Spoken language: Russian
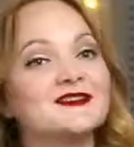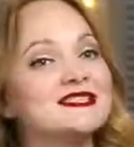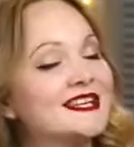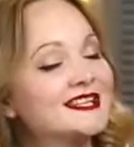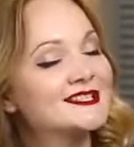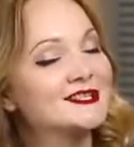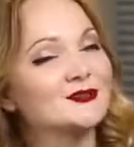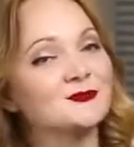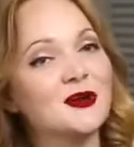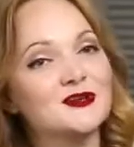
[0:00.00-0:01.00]
Всех с
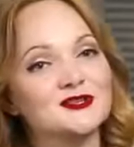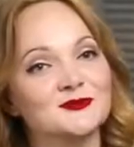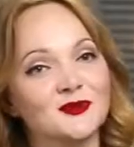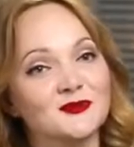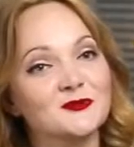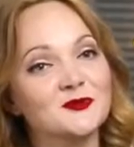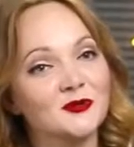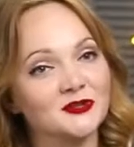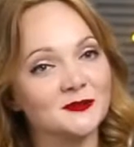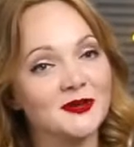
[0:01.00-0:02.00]
наступающим Новым
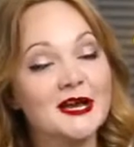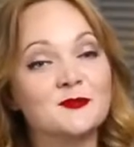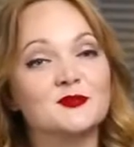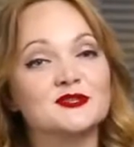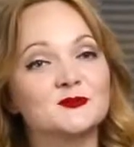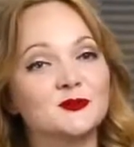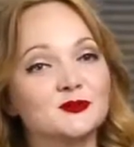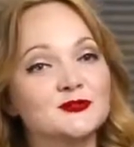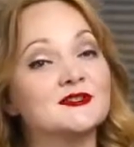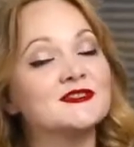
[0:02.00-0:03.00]
годом! Пусть
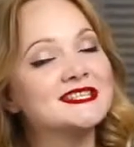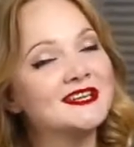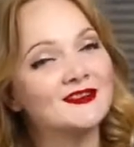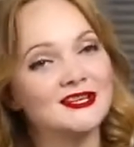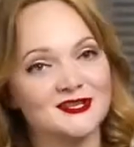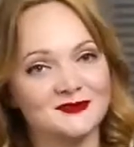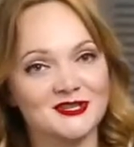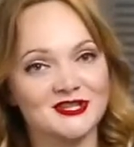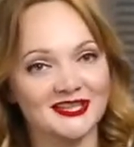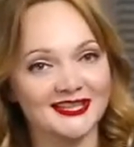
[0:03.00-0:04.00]
сбудутся все ваши
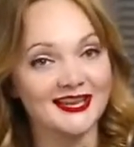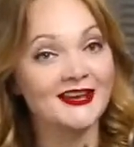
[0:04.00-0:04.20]
мечты,